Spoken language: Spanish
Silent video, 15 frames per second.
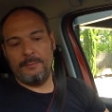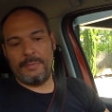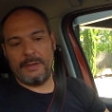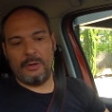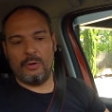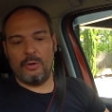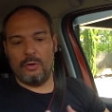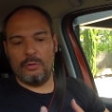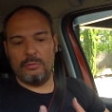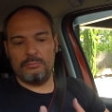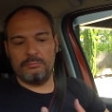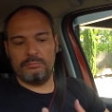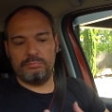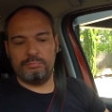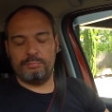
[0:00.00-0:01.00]
Pero
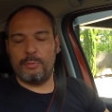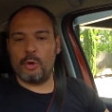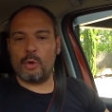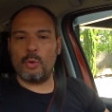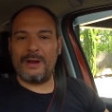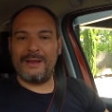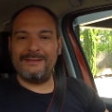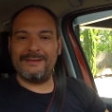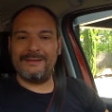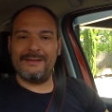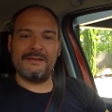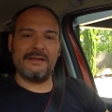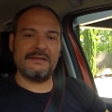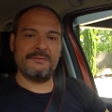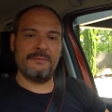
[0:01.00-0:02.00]
por
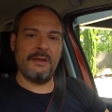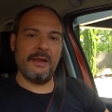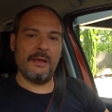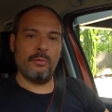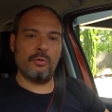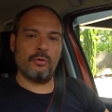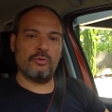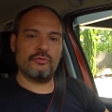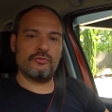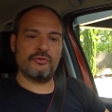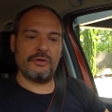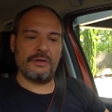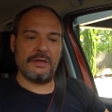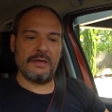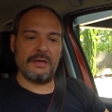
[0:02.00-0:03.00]
43.000 euros
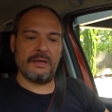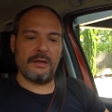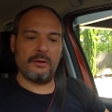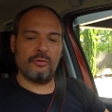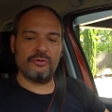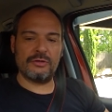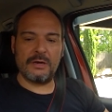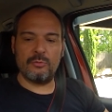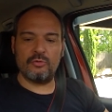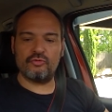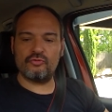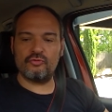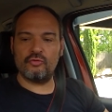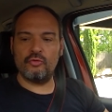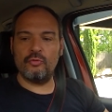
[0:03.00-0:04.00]
eh, encontramos
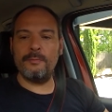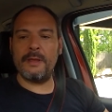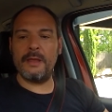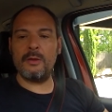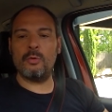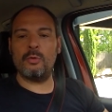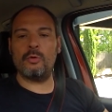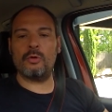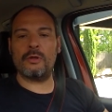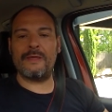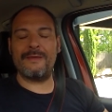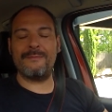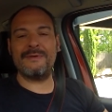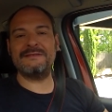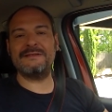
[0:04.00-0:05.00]
un vehículo que
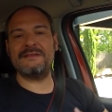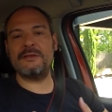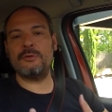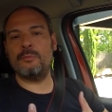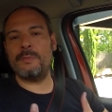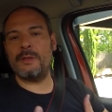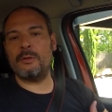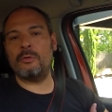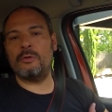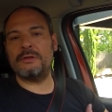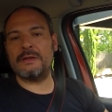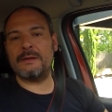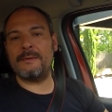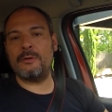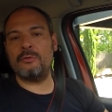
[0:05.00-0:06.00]
además de ser un vehículo de
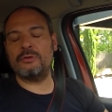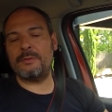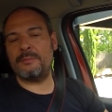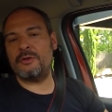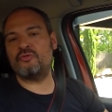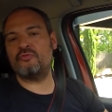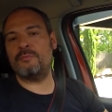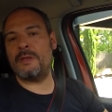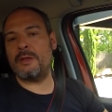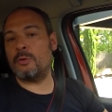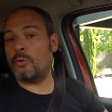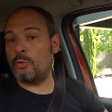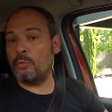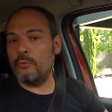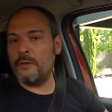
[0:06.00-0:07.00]
trabajo también es un
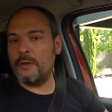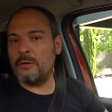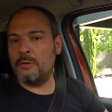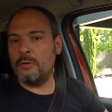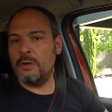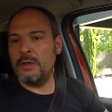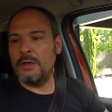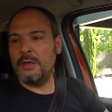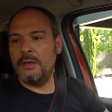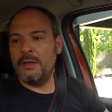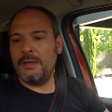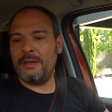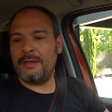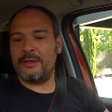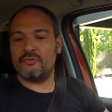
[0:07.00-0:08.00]
vehículo lúdico
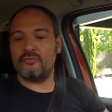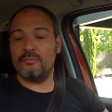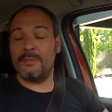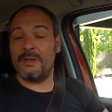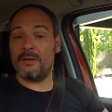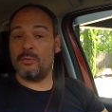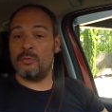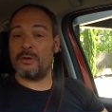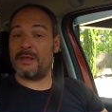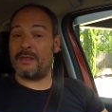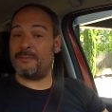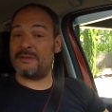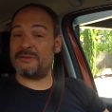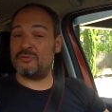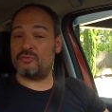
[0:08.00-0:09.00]
y que es un vehículo que
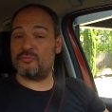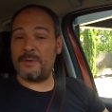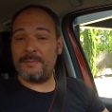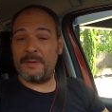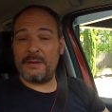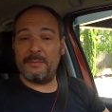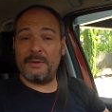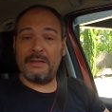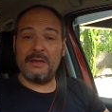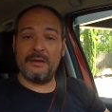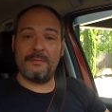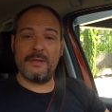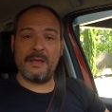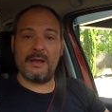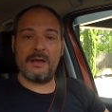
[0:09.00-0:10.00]
además nos va a permitir
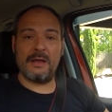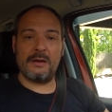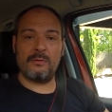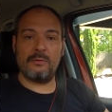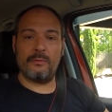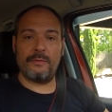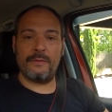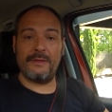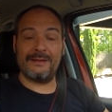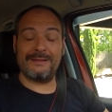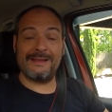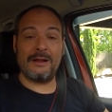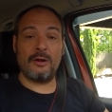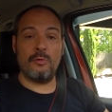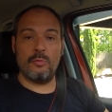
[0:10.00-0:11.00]
viajar con
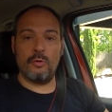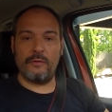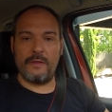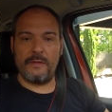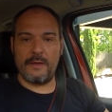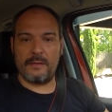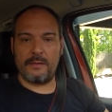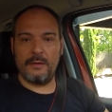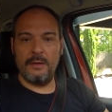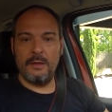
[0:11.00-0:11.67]
cierta comodidad